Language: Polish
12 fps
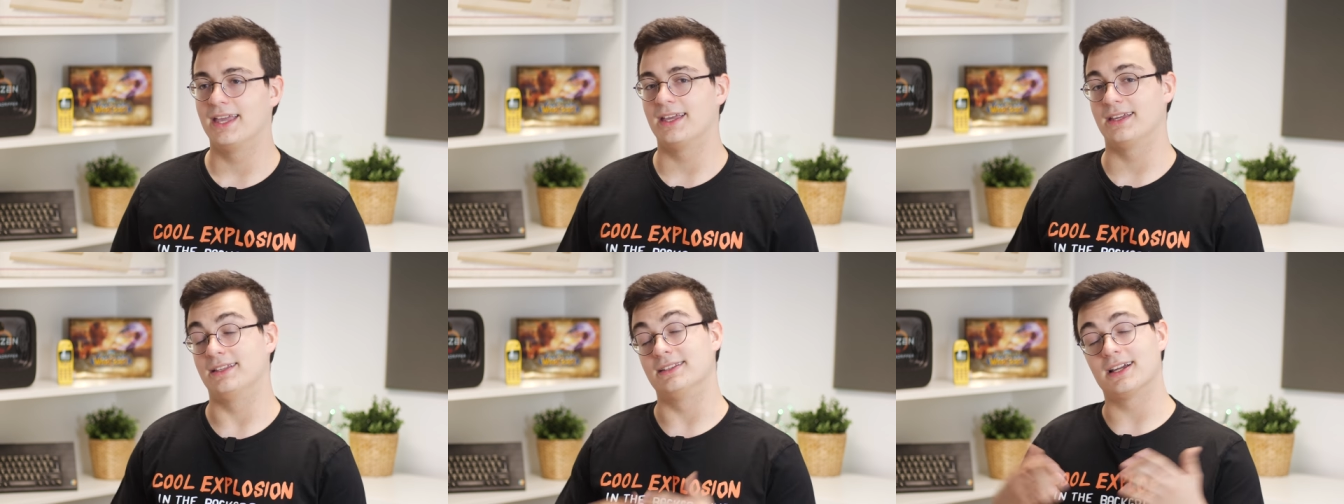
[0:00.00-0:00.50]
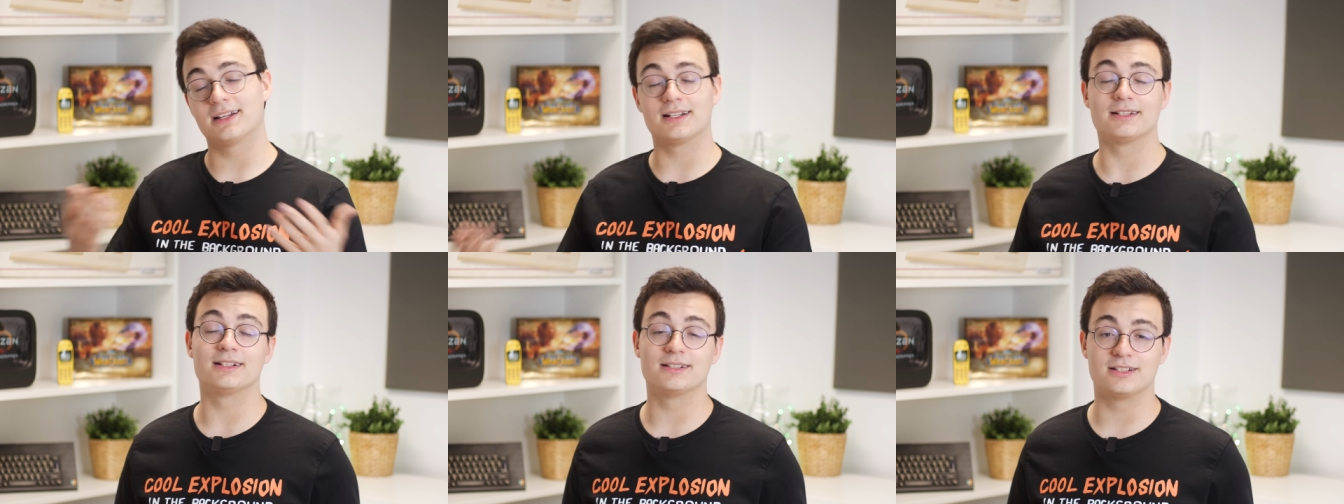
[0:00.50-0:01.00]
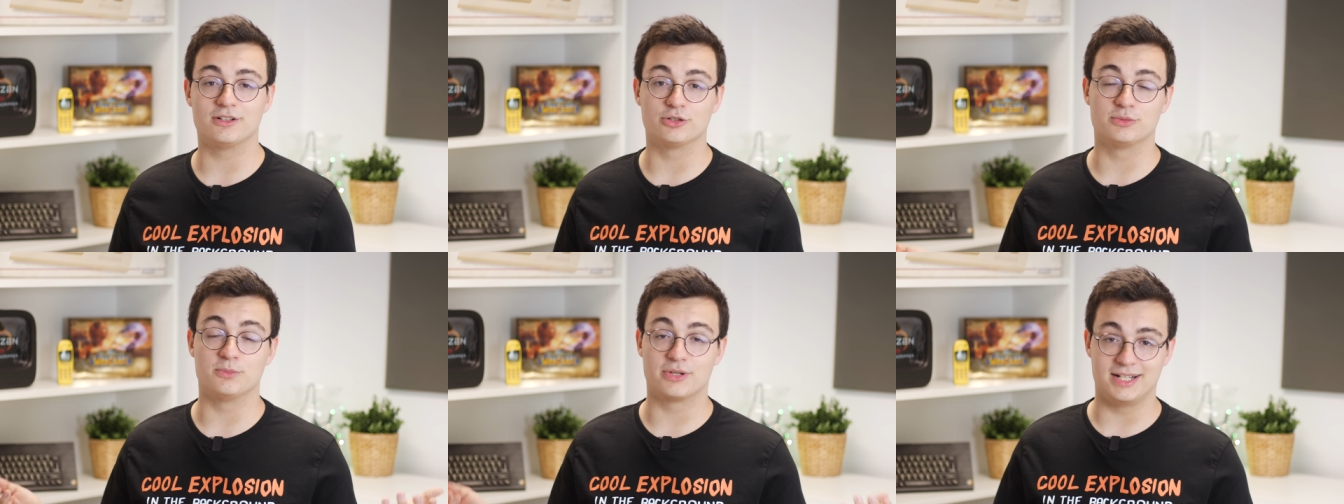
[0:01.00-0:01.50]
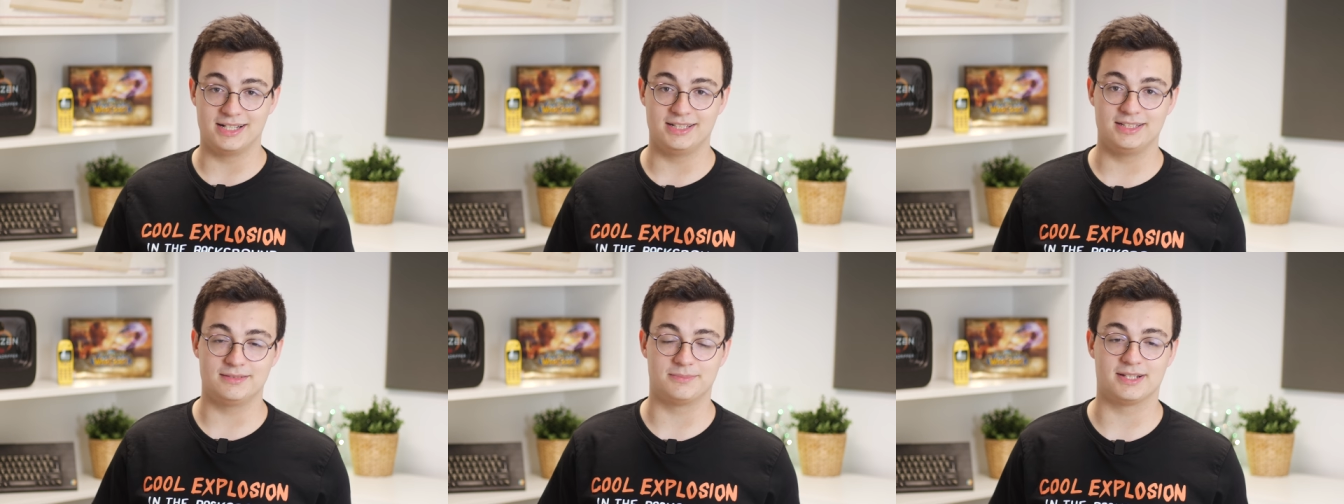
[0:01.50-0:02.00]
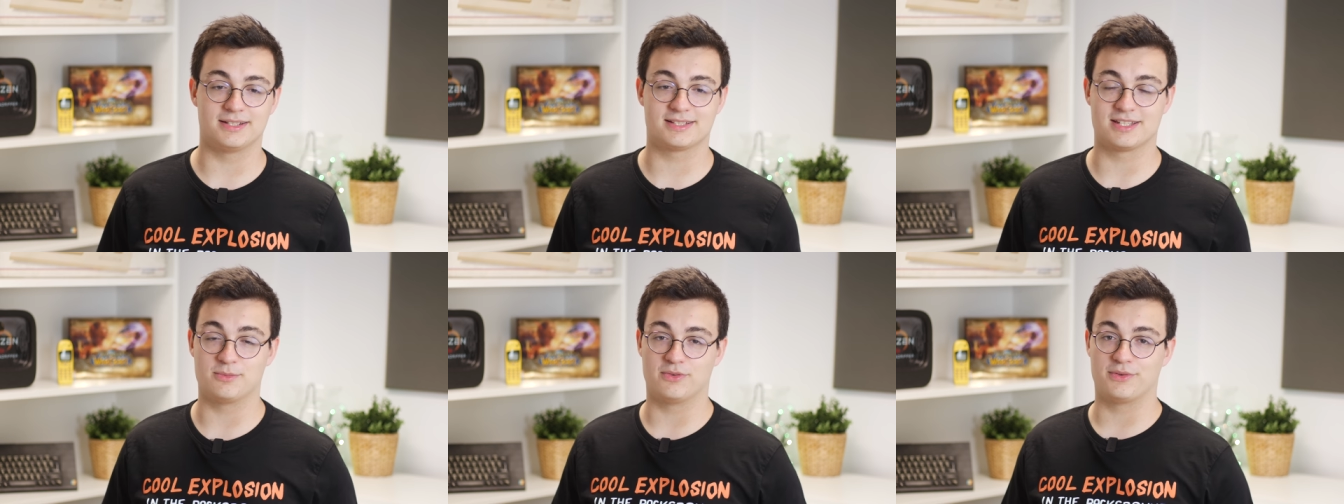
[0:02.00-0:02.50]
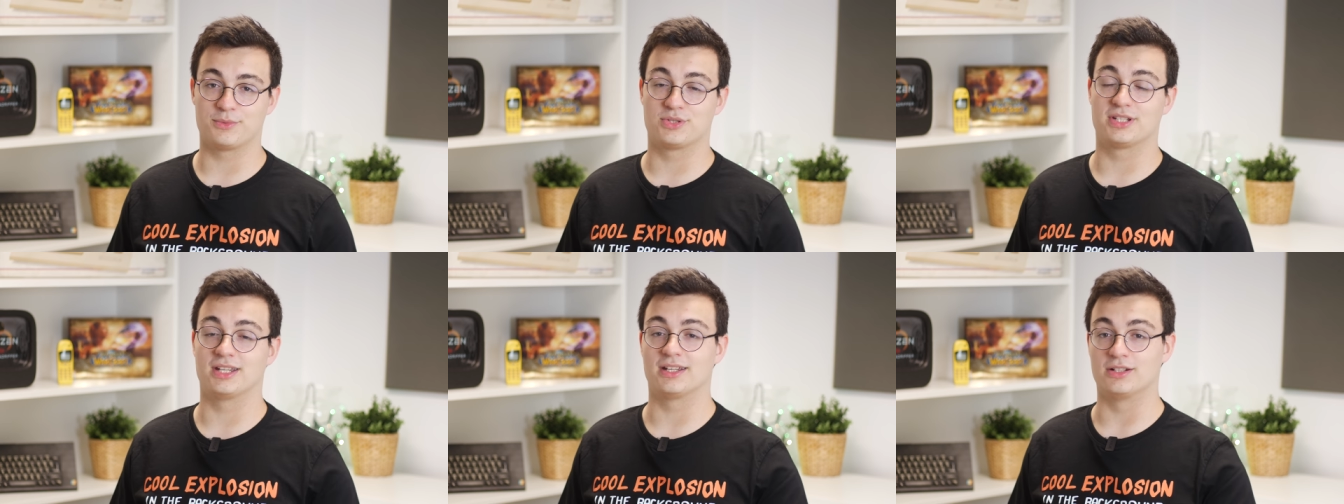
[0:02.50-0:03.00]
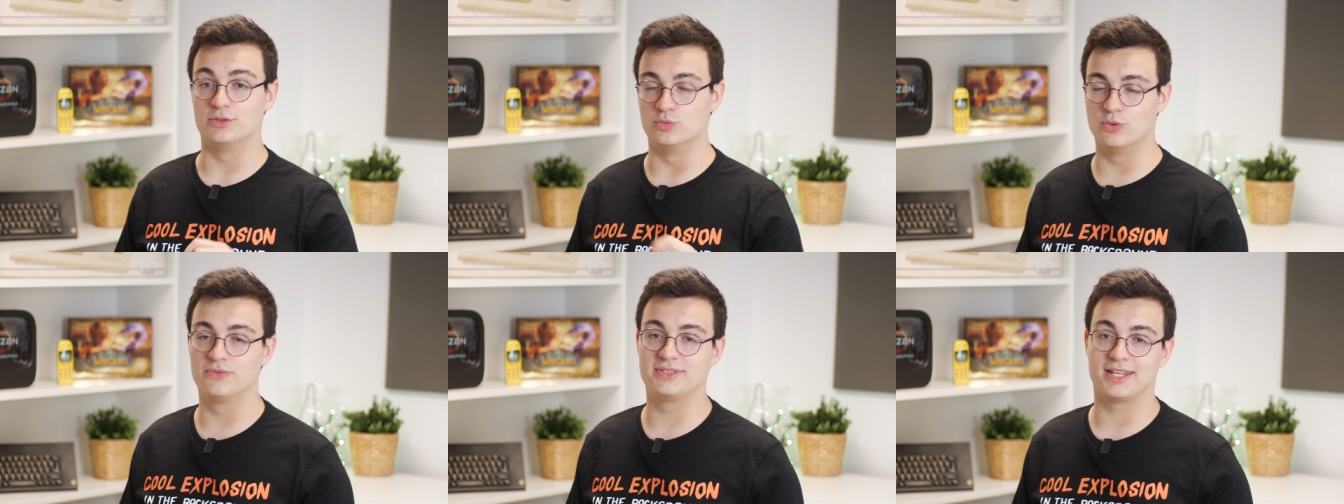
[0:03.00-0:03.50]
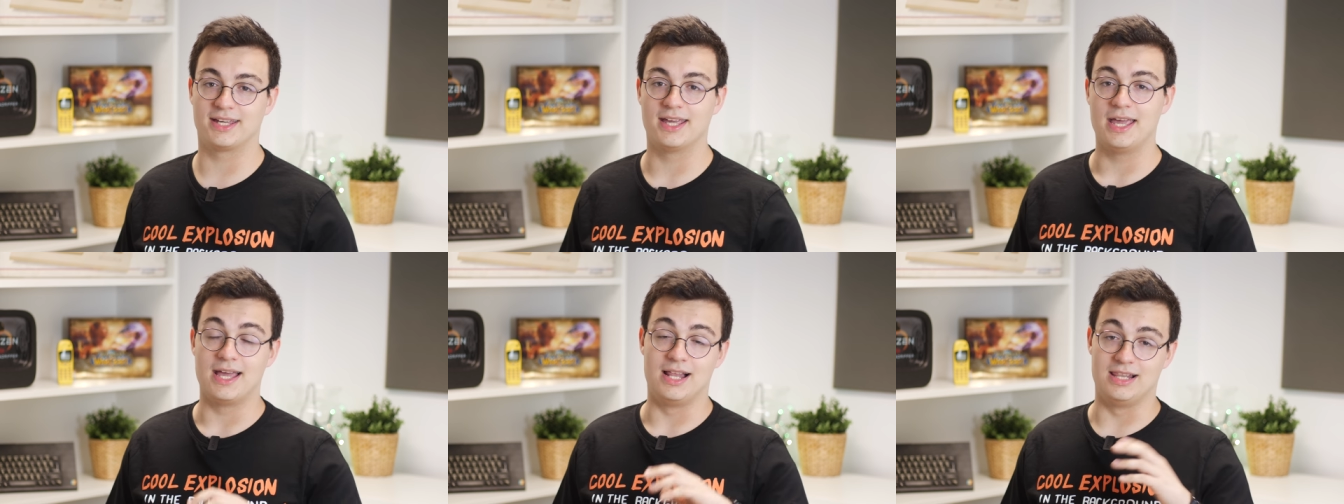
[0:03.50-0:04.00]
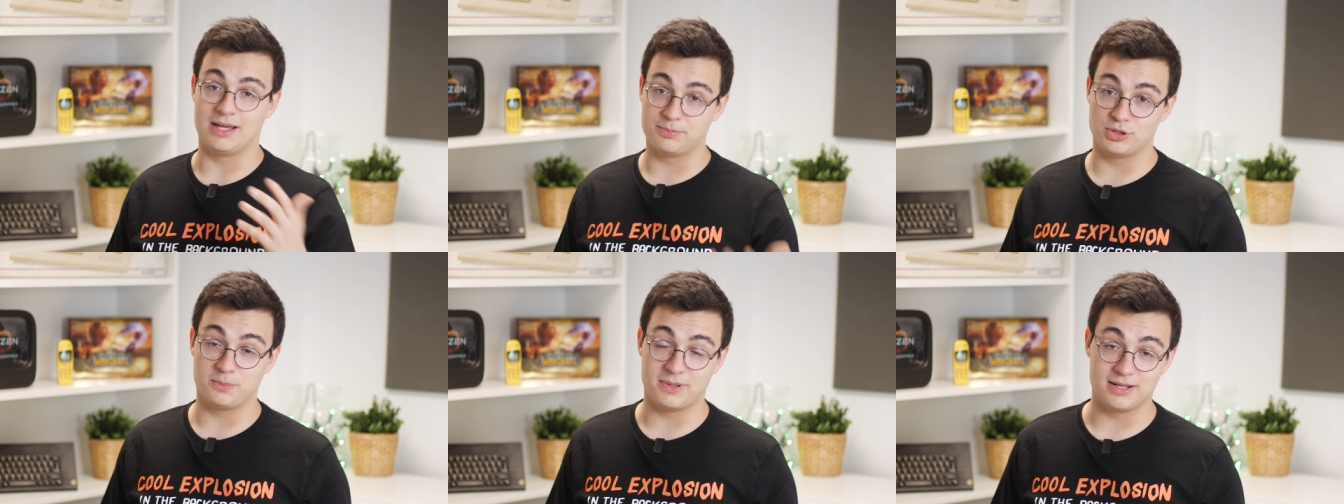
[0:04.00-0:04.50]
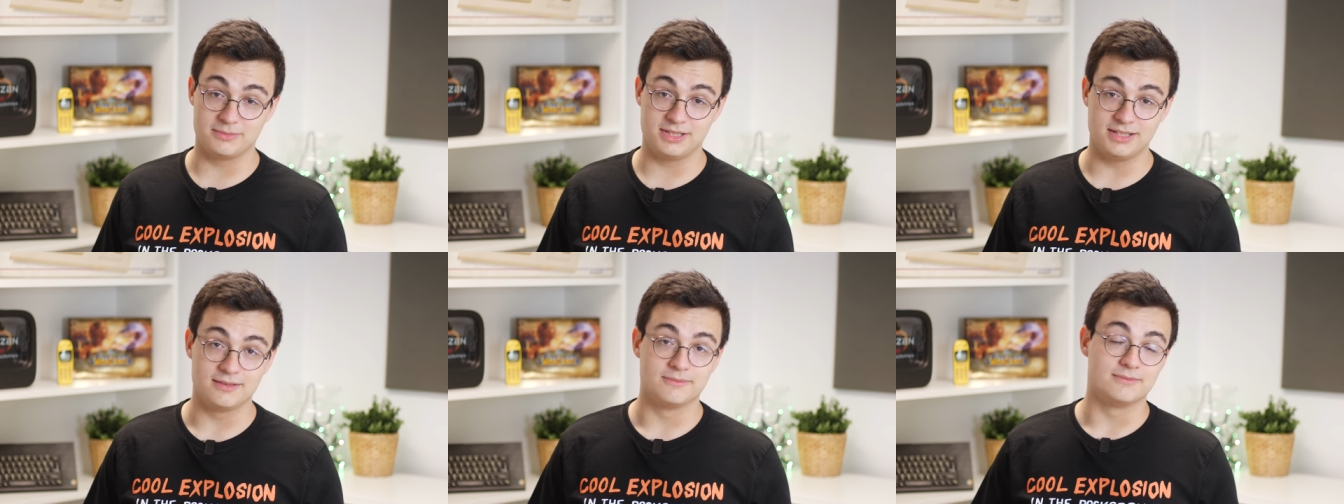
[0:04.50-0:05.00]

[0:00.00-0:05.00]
E, na kanale od Morelli będę zajmował się głównie laptopami,